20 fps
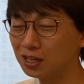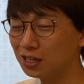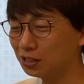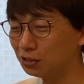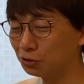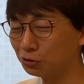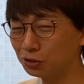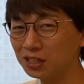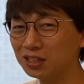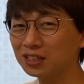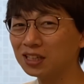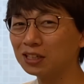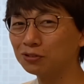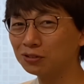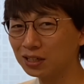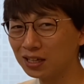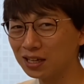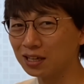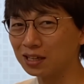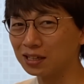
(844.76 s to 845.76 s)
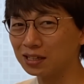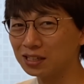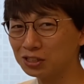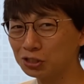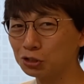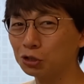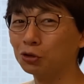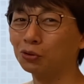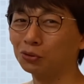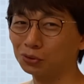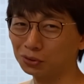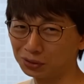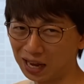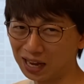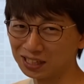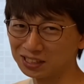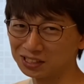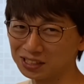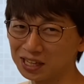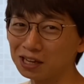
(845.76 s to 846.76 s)
よぎったので一応
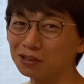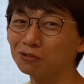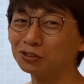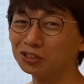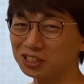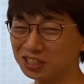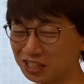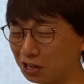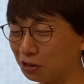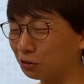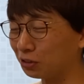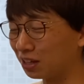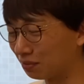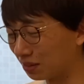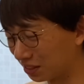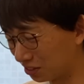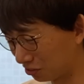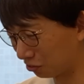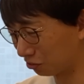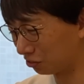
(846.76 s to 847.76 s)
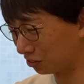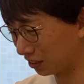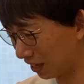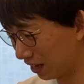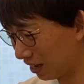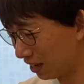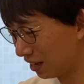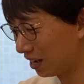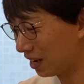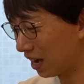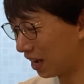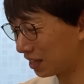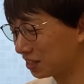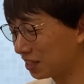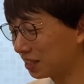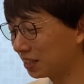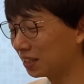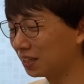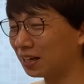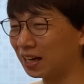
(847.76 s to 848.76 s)
発言をしておきます。ここで外
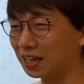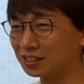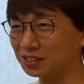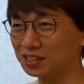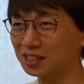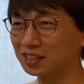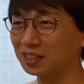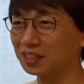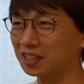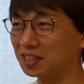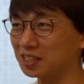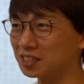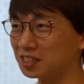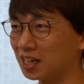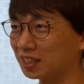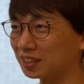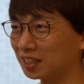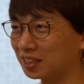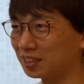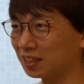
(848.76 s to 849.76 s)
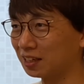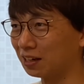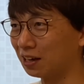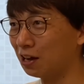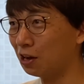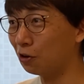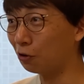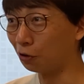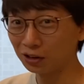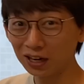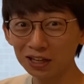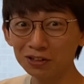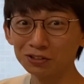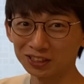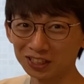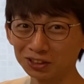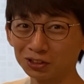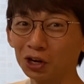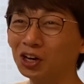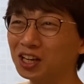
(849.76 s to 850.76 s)
れたら外れたでいいし、当たったらほら言っ
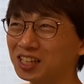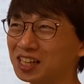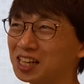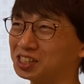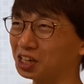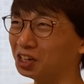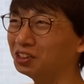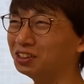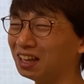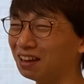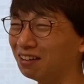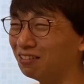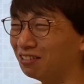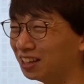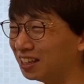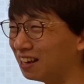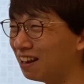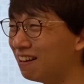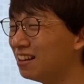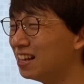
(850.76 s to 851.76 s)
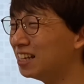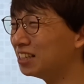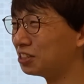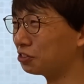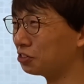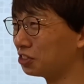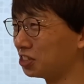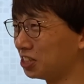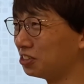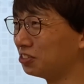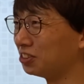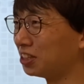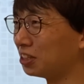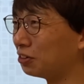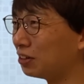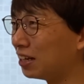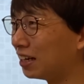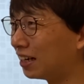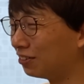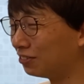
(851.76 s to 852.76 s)
た通りでしょっていう風に調子に乗って
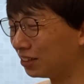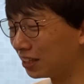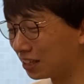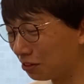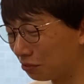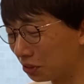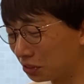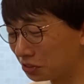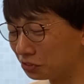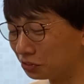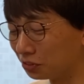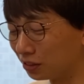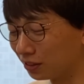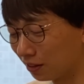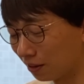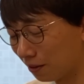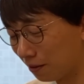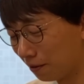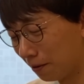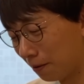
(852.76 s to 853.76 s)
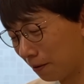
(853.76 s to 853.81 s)
ドヤ顔でいきますのでね。